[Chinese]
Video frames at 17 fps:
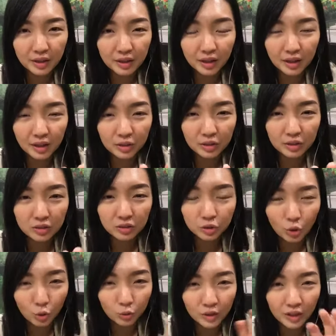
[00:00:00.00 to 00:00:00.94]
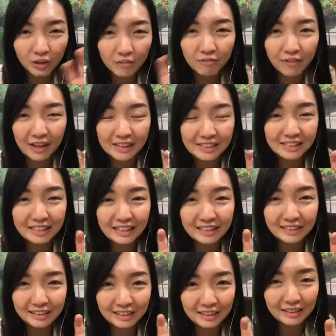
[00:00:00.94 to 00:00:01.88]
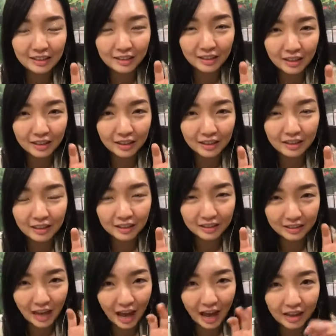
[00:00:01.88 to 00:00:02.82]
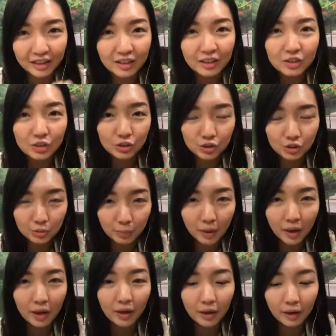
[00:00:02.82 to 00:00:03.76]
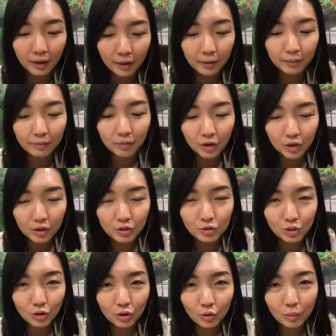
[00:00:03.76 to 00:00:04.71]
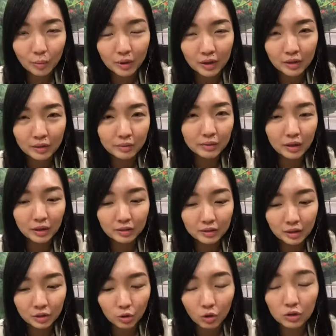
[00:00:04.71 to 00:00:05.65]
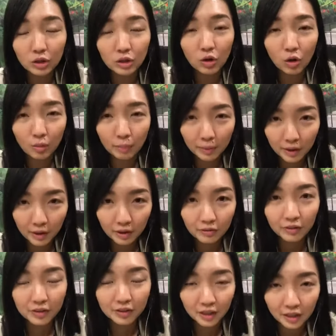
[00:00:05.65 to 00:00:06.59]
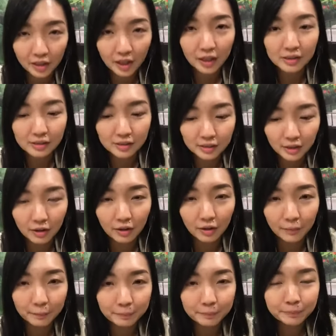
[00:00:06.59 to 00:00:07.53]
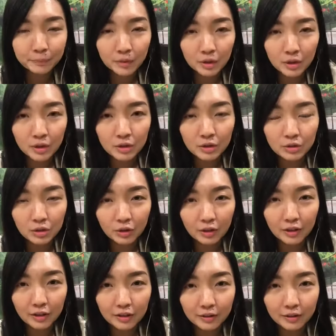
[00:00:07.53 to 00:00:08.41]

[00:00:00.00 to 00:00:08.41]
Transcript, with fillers: 呃，有那个 facility 的那个牙医师配合，所以我们跟呃这 doctor 空配合非常感谢哦，所以